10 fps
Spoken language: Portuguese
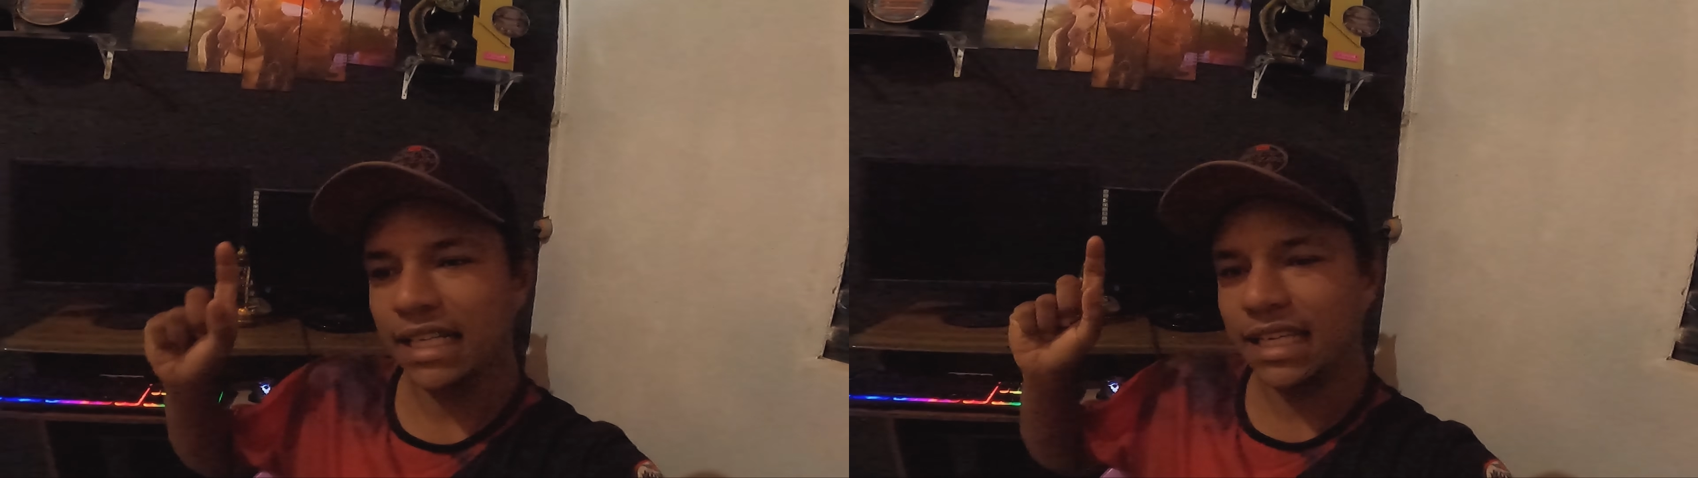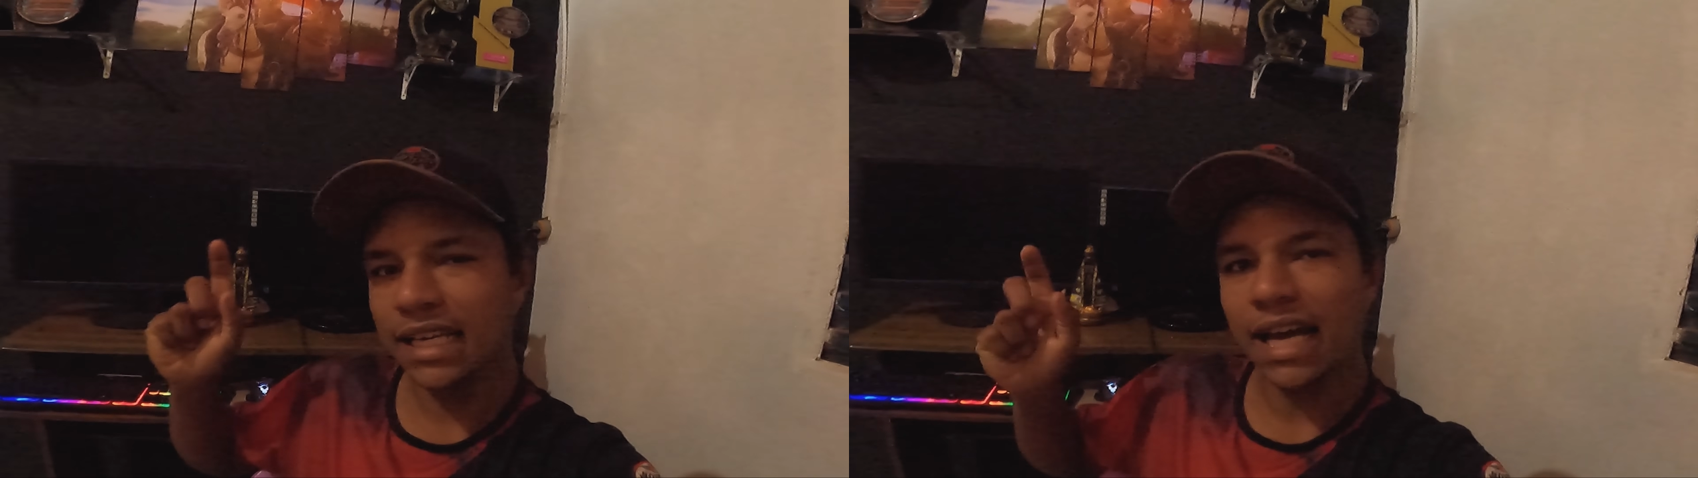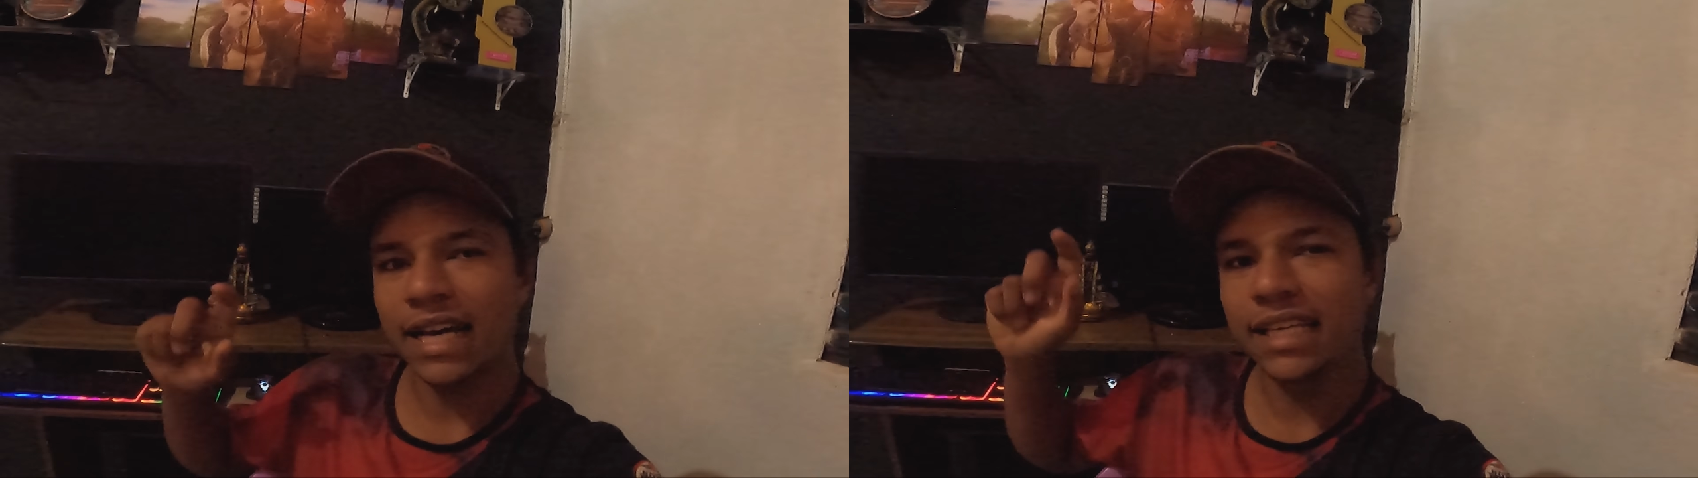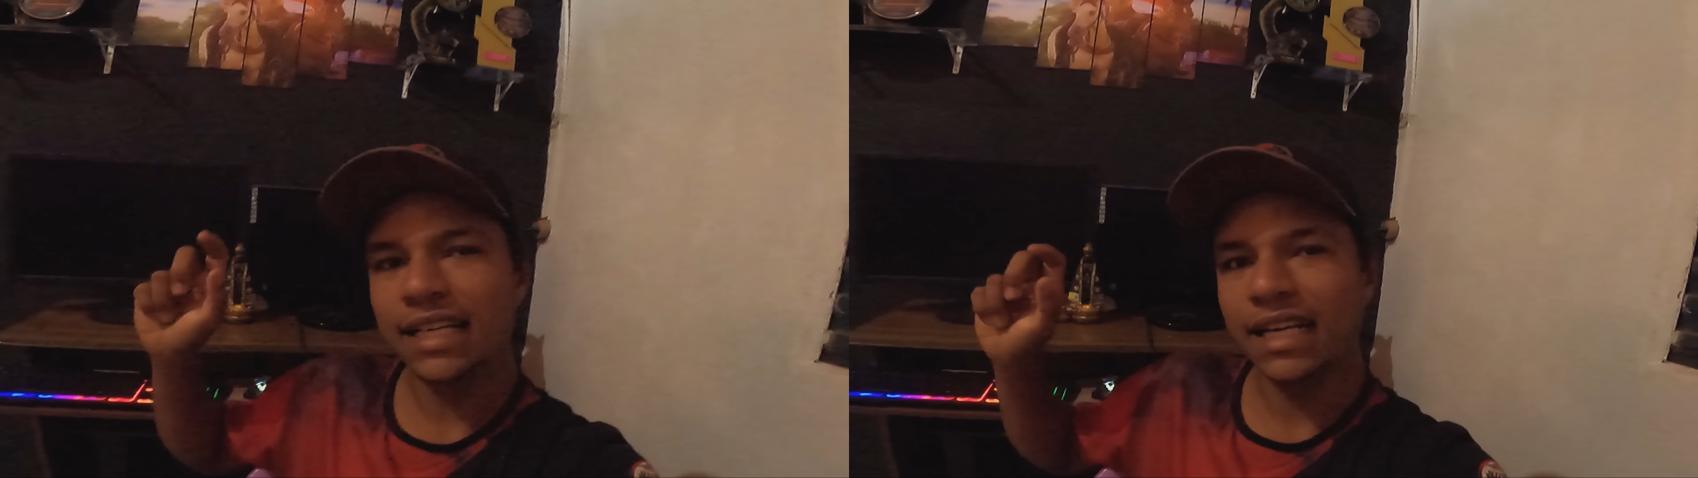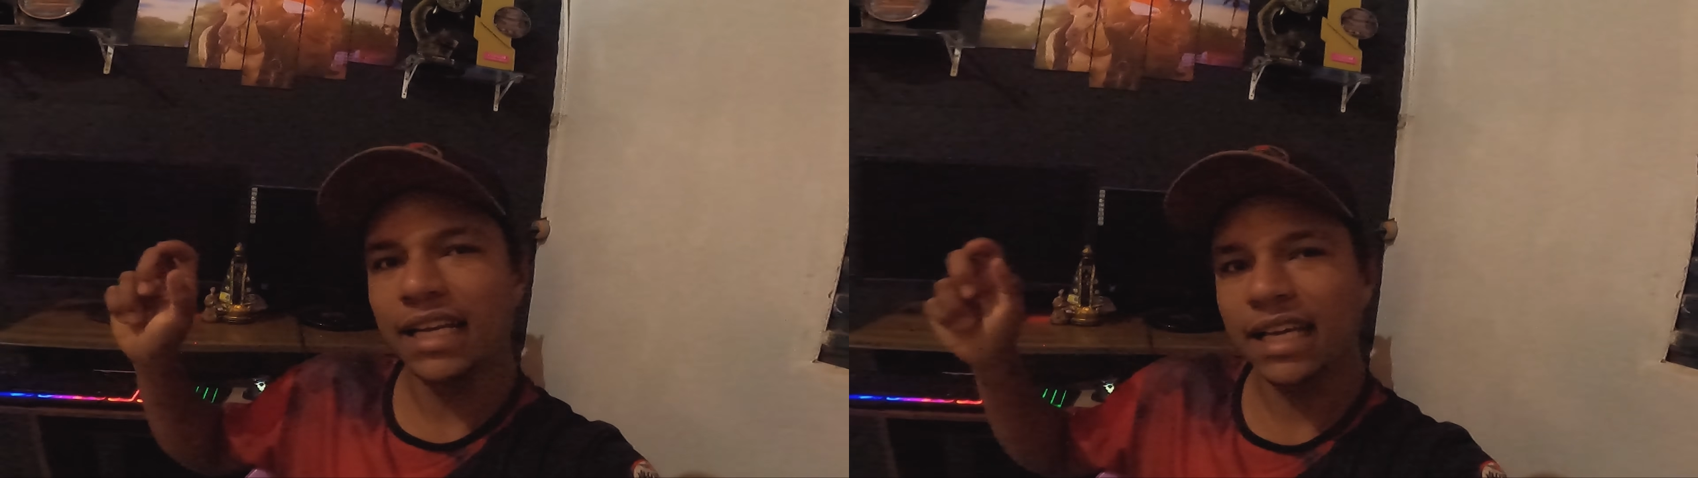E a
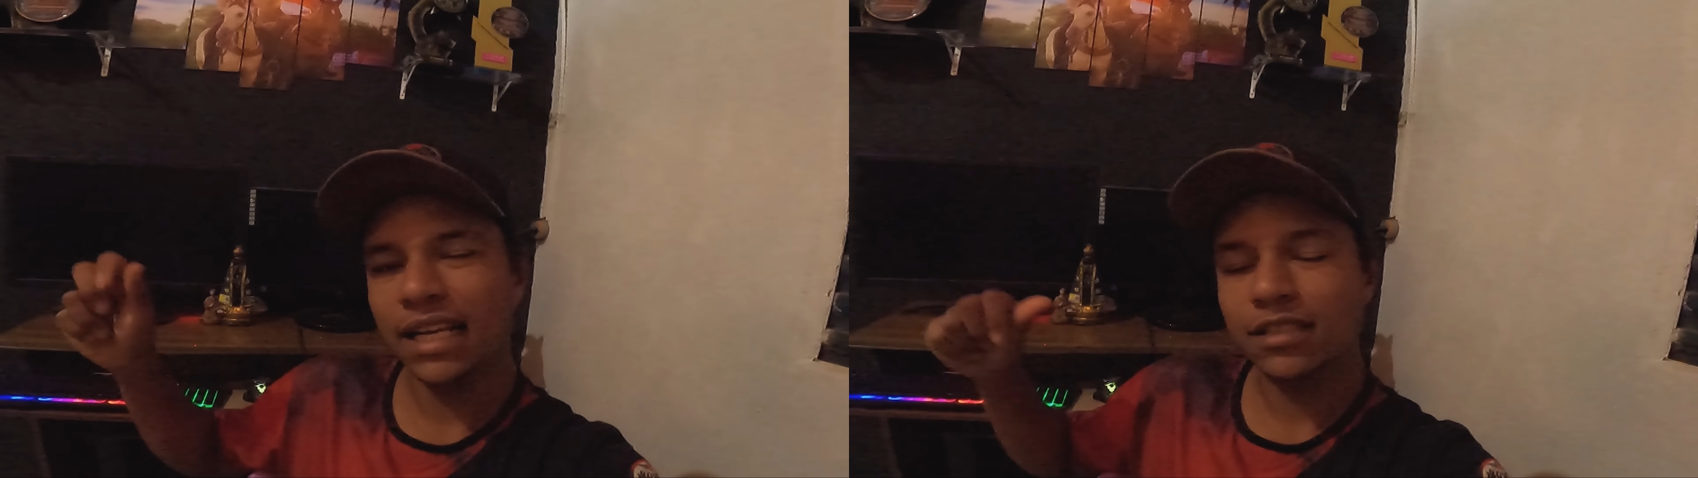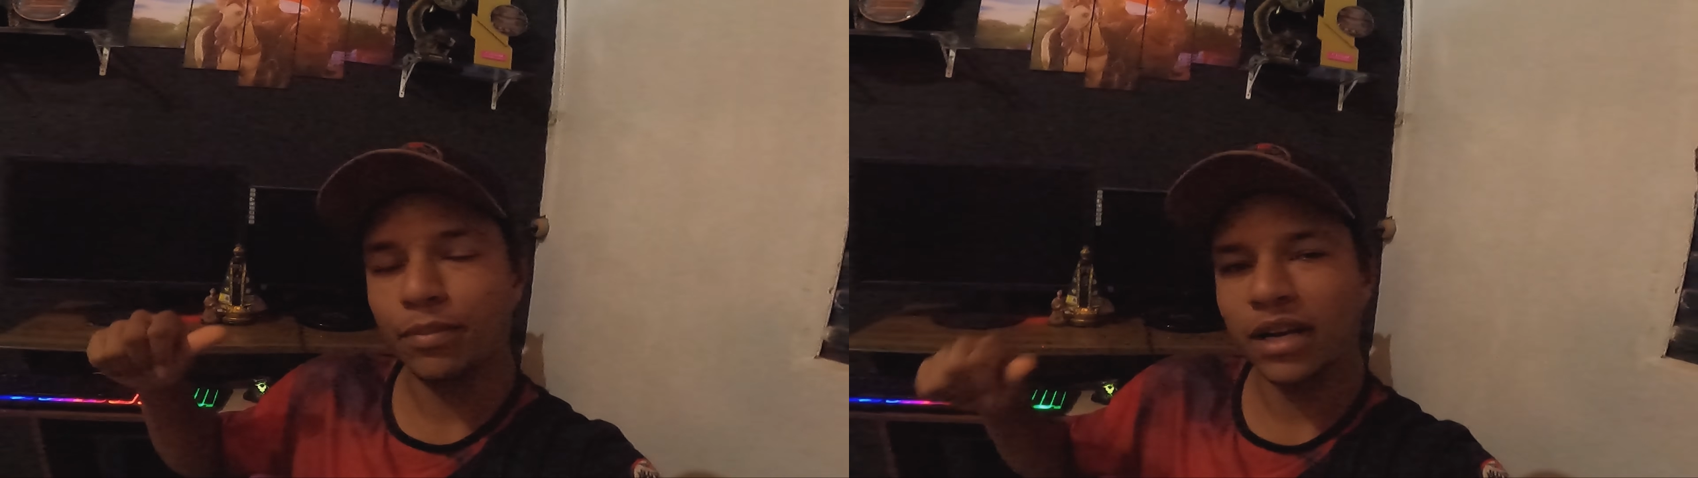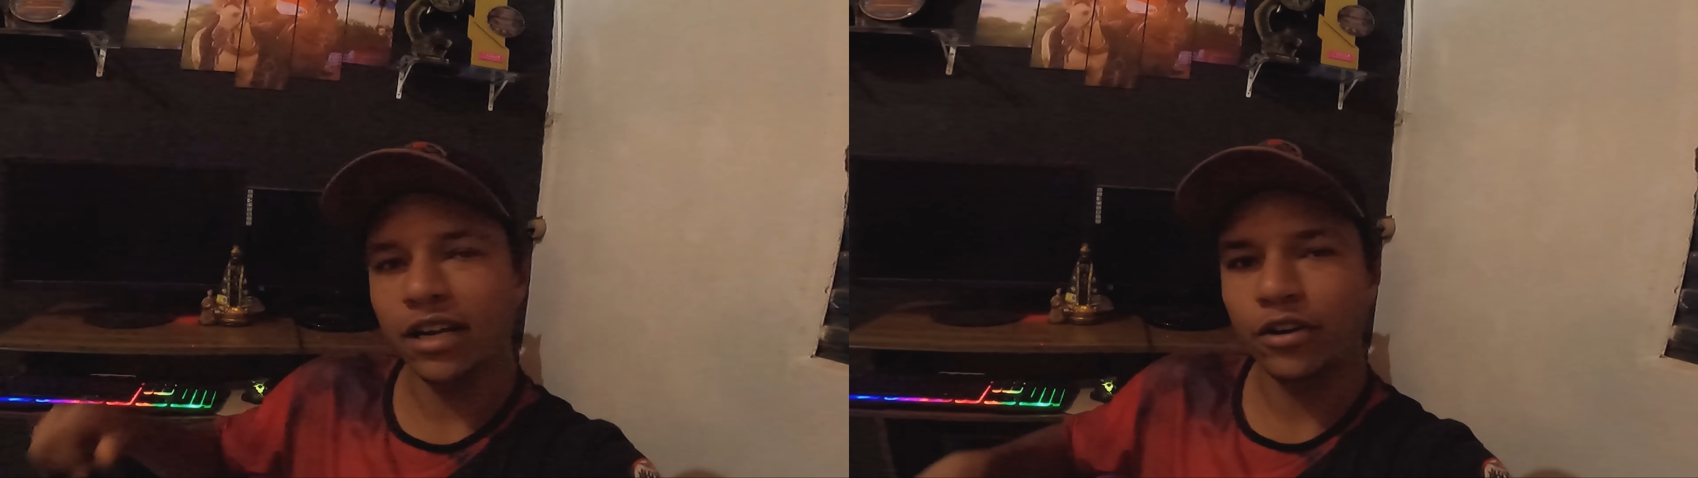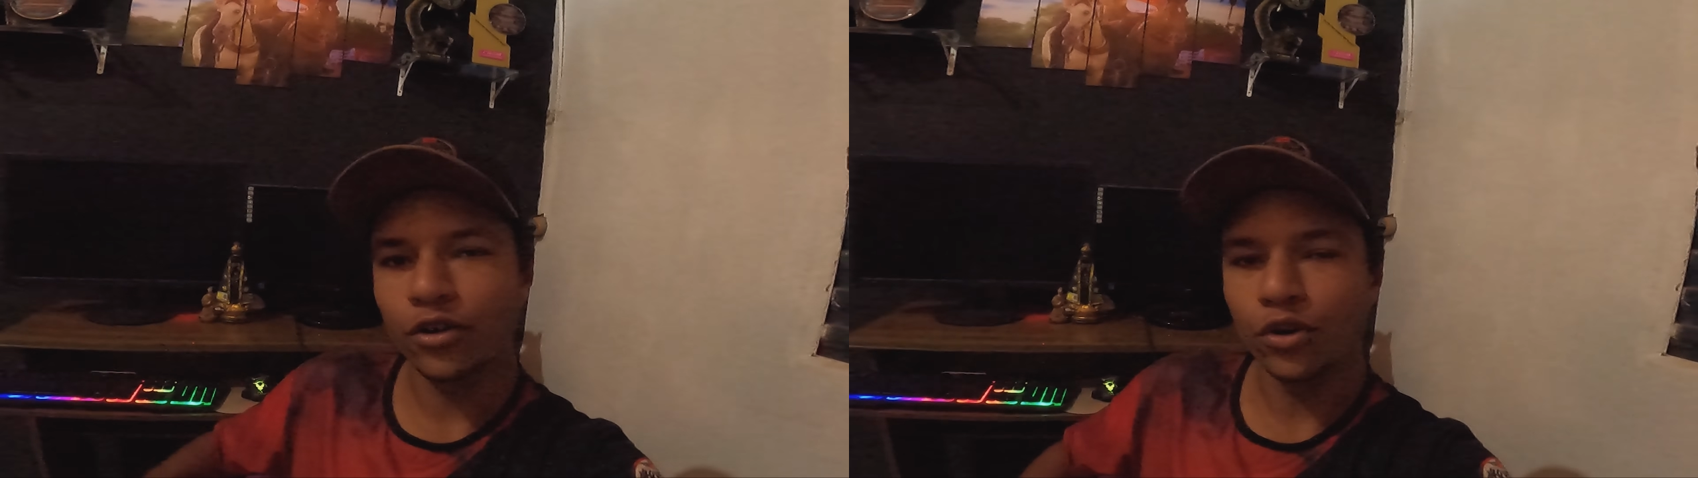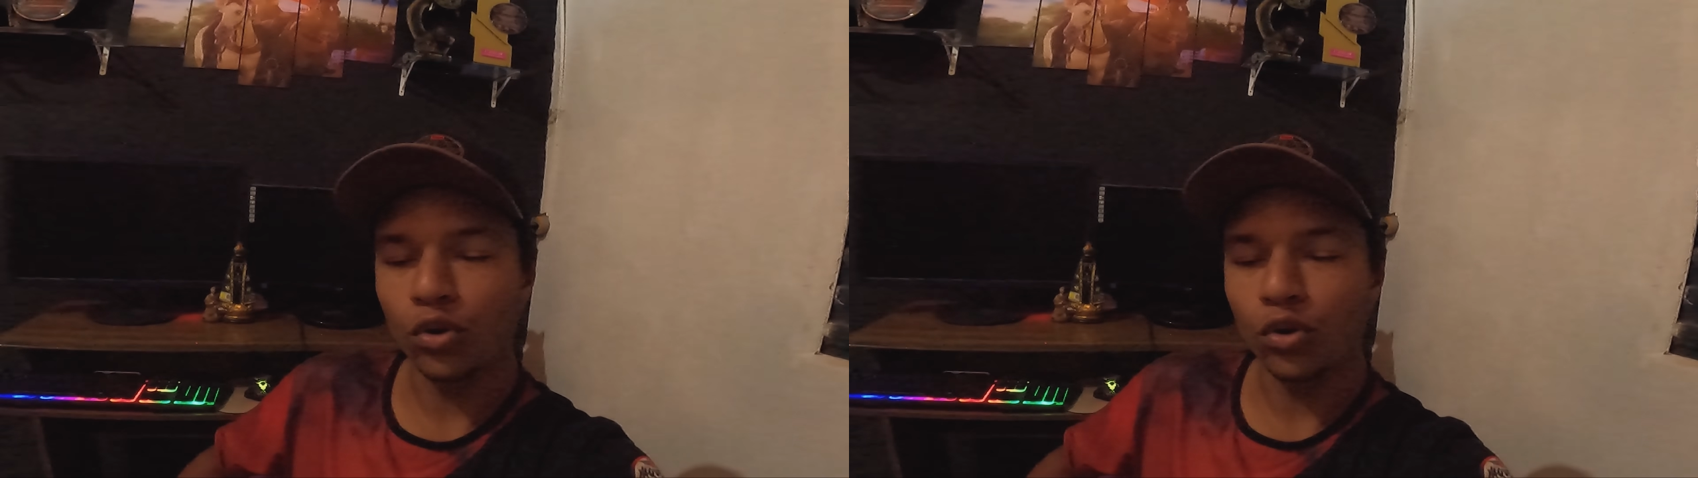nele esperando